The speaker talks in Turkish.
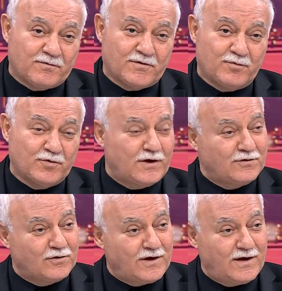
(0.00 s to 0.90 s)
yaptı.
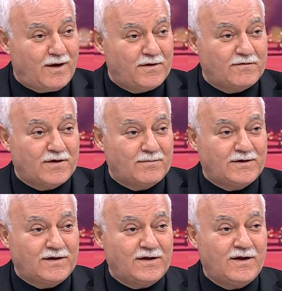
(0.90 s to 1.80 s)
Bundan dolayı haber
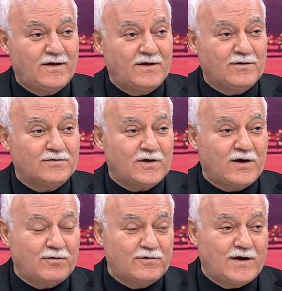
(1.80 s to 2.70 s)
vermedik.
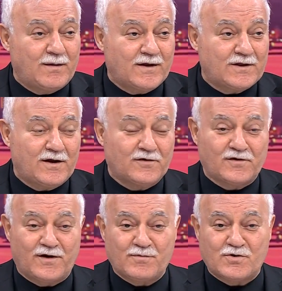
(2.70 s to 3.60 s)
Sana güzel yemekler
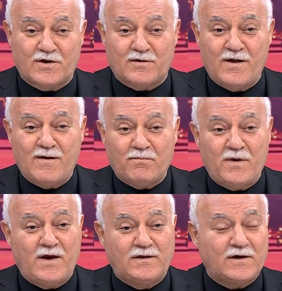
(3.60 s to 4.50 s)
hazırlamışlar.
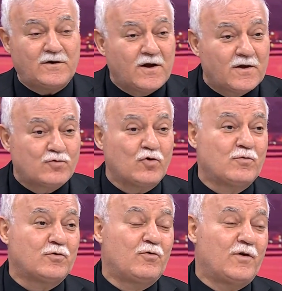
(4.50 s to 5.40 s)
Bir erkek ne kadar
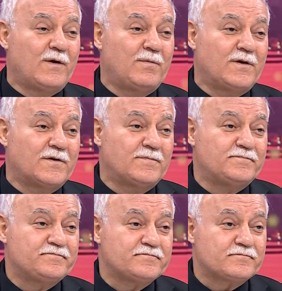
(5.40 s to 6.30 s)
çok mutlu olabilir.
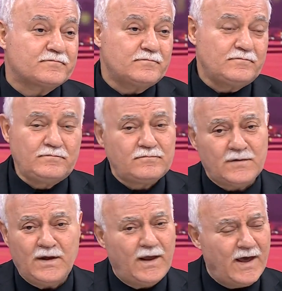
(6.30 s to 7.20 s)

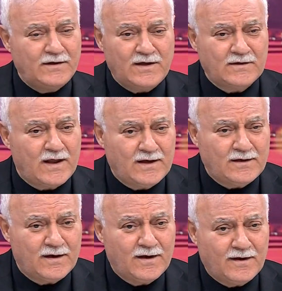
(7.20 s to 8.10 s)
Erkek
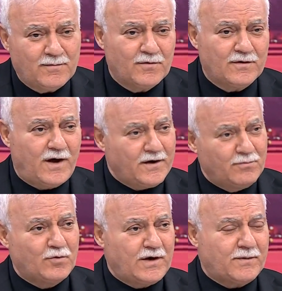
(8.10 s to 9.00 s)
değil,
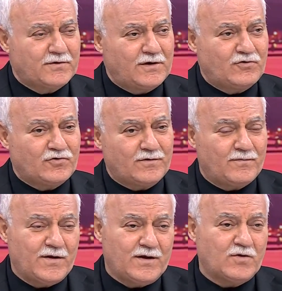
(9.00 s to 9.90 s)
hanım bunu yaptığı için.
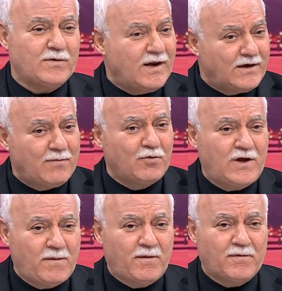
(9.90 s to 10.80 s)
Şimdi erkek
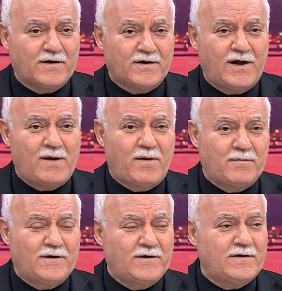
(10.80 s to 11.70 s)
bunu yapabilir. Ne
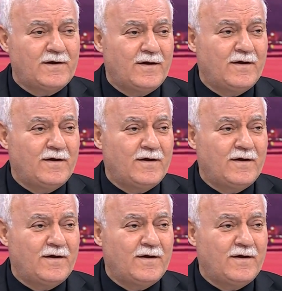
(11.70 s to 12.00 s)
yapabilir?